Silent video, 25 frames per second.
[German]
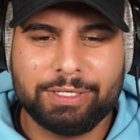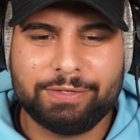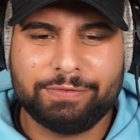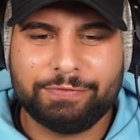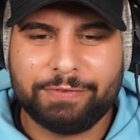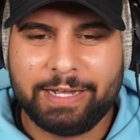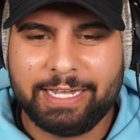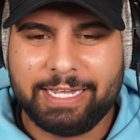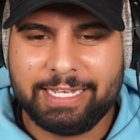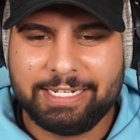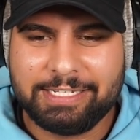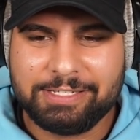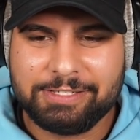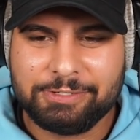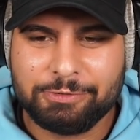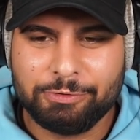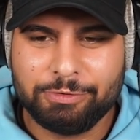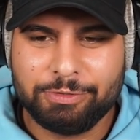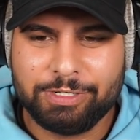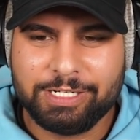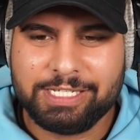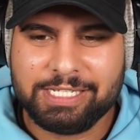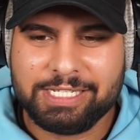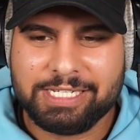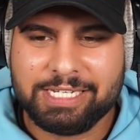feiere diesen
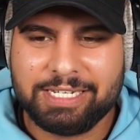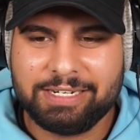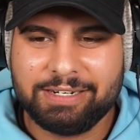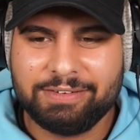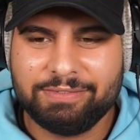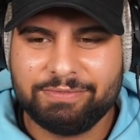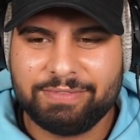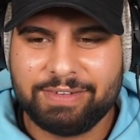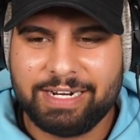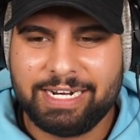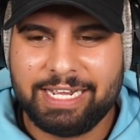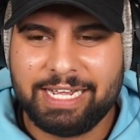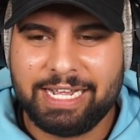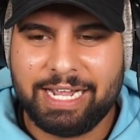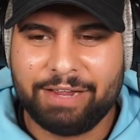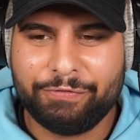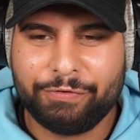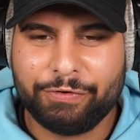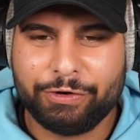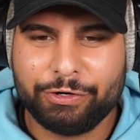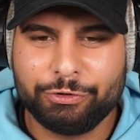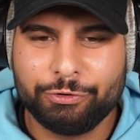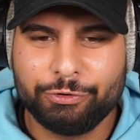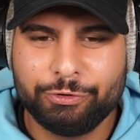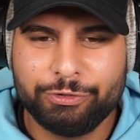Hundeskin, weil er
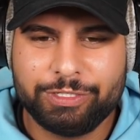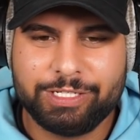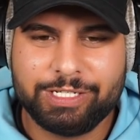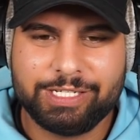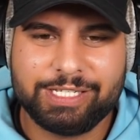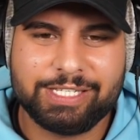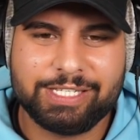einfach ein Hund ist.